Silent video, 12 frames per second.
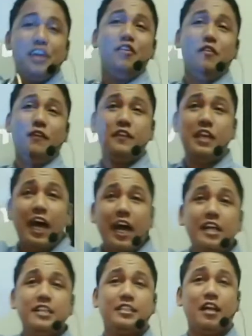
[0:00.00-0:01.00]
of
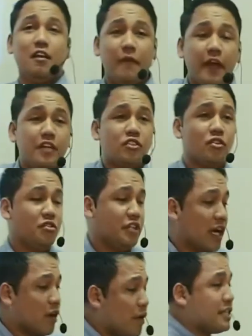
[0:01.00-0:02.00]
thy salvation.
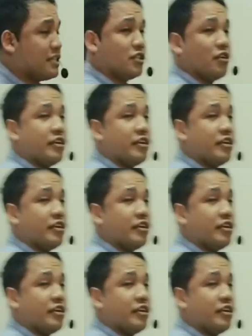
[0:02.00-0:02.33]
The question